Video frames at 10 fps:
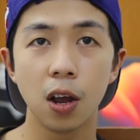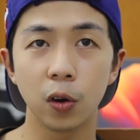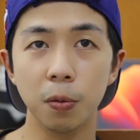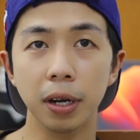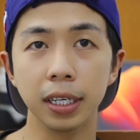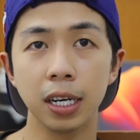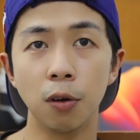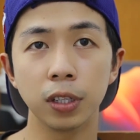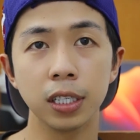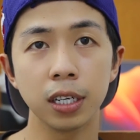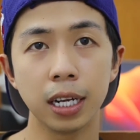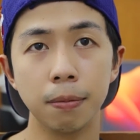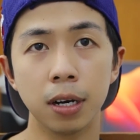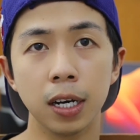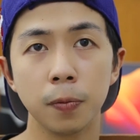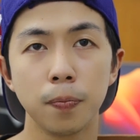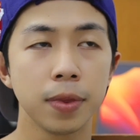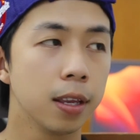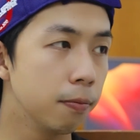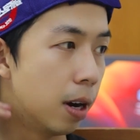của mình đầu tư cho anh em hơn
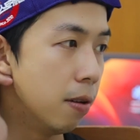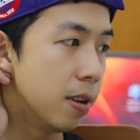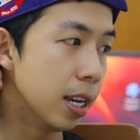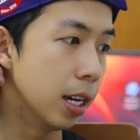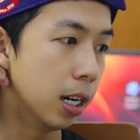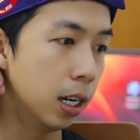bởi vì